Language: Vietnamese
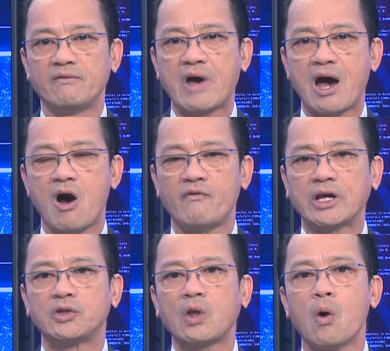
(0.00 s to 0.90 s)
và họ
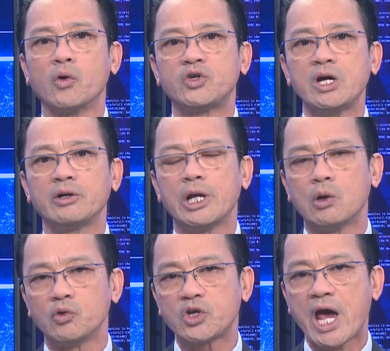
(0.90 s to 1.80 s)
phải tổ chức
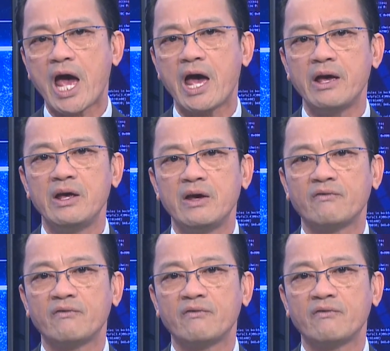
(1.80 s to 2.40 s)
điều tra